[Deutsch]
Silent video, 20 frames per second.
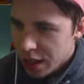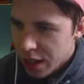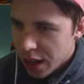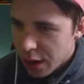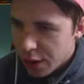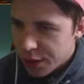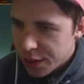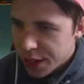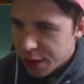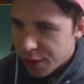
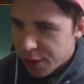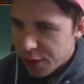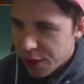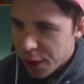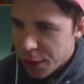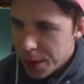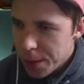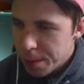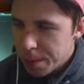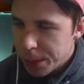Auf der
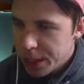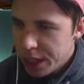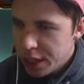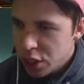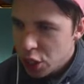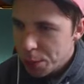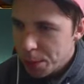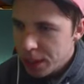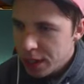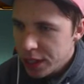VMP
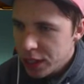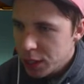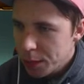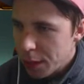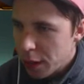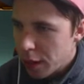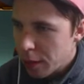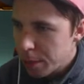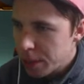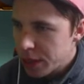spiele ich
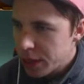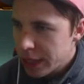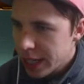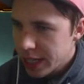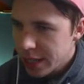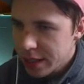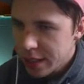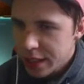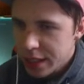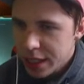zwar bis
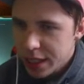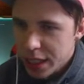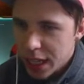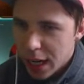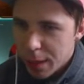jetzt nicht,